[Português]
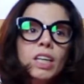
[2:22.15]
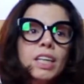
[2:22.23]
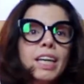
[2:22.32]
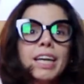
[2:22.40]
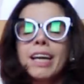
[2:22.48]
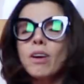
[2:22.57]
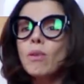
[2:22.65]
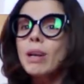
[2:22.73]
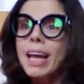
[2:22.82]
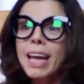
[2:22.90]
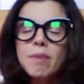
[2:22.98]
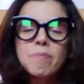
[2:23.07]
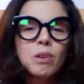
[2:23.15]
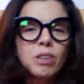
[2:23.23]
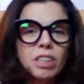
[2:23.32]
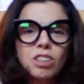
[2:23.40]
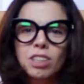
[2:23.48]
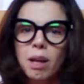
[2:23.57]
E eu lembro
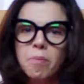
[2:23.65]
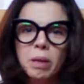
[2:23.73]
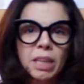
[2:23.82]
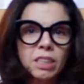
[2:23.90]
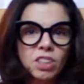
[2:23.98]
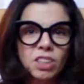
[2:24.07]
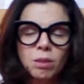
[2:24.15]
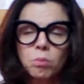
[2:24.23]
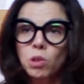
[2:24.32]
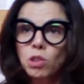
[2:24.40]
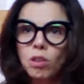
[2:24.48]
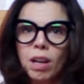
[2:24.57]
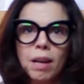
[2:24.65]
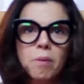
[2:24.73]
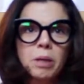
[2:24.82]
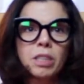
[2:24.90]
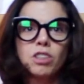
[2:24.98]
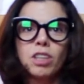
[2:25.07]
nitidamente, assim, muito
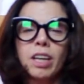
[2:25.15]
claramente,